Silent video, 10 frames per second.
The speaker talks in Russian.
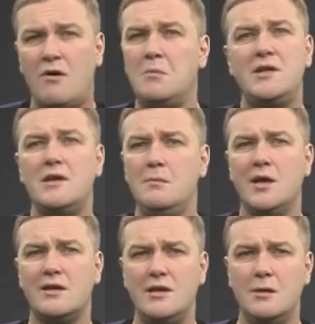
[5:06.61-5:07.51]
вам эти
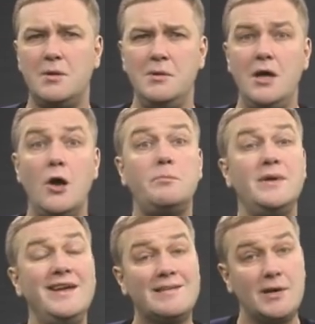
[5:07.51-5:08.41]
ребята не напоминают?
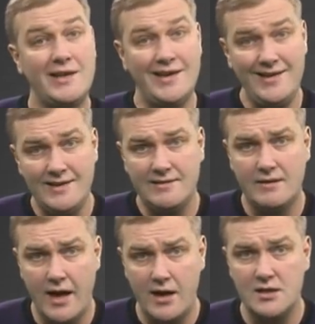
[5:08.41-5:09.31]
Пересмотрите
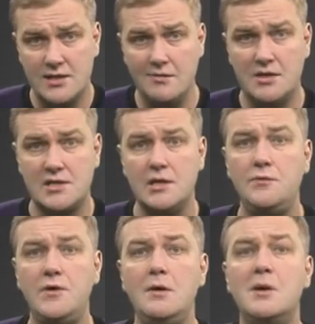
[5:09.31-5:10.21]
старые советские
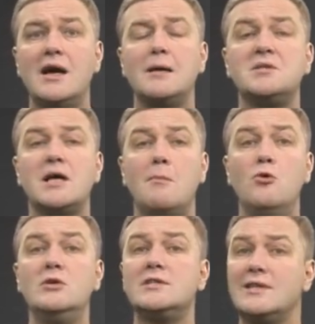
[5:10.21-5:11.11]
фильмы о
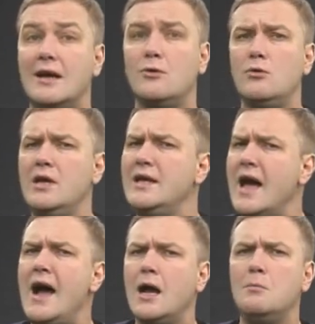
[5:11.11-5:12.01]
комсомольцах, которые
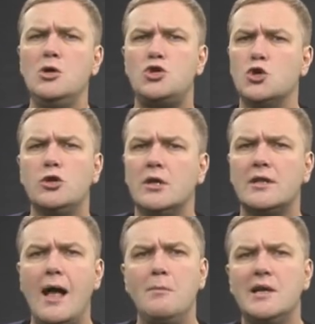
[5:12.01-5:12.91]
якобы что-то
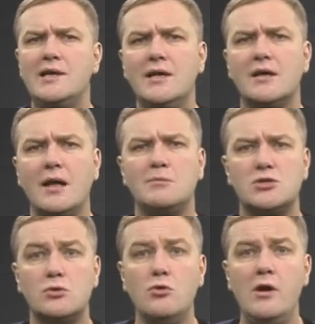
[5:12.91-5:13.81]
там, где-то там
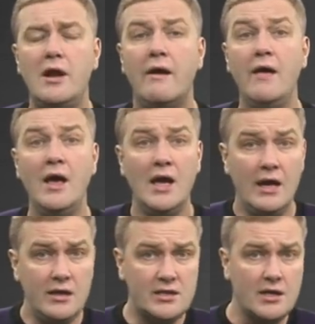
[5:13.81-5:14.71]
строили,
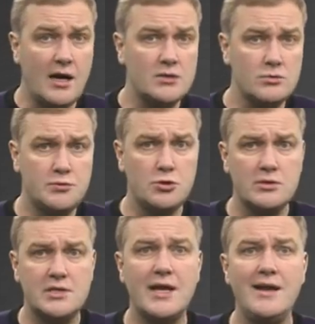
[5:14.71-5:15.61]
и сразу
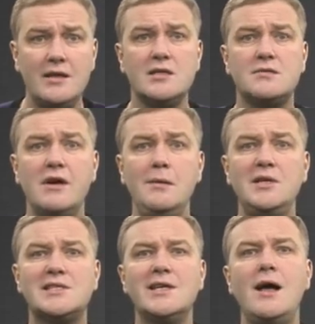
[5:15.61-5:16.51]
все станет на свои
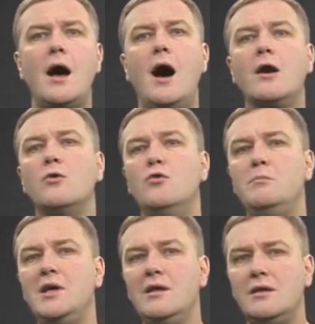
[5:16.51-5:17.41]
места.
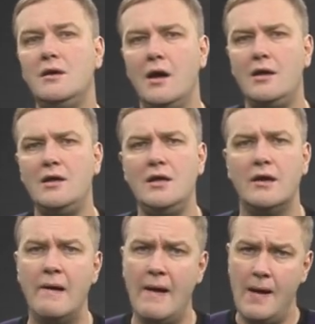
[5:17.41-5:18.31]
аргументы
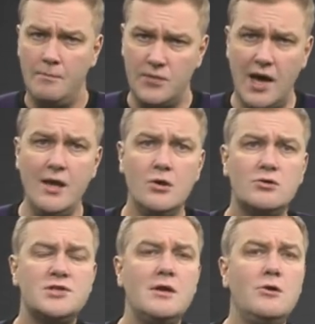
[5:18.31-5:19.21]
какие?
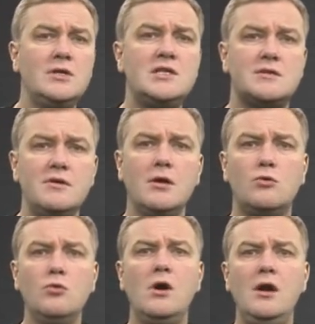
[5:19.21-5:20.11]
Даешь зеленый
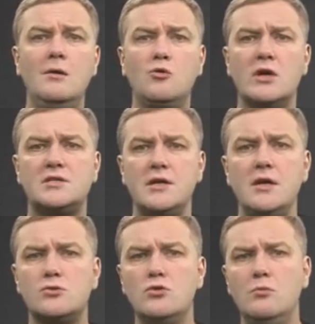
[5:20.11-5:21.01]
свет угольному
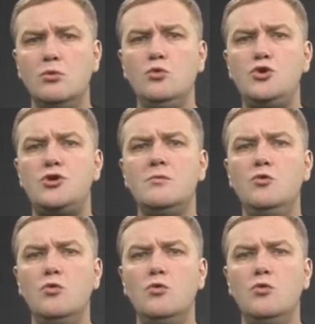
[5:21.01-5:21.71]
разрезу и будущему